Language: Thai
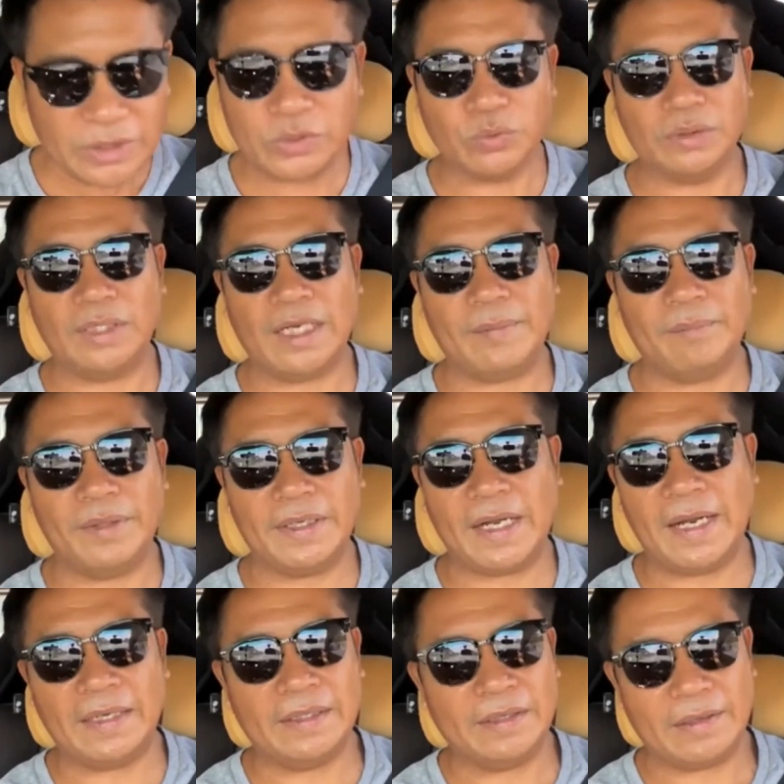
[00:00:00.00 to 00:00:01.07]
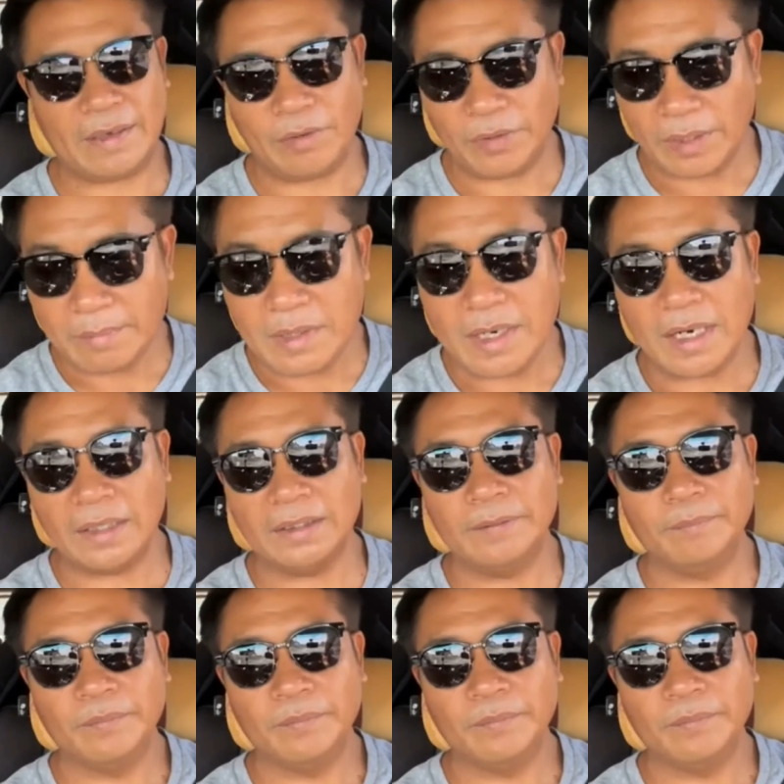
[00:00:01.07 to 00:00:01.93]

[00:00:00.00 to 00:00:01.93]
ที่สุดนะครับ ในการเข้าในเมือง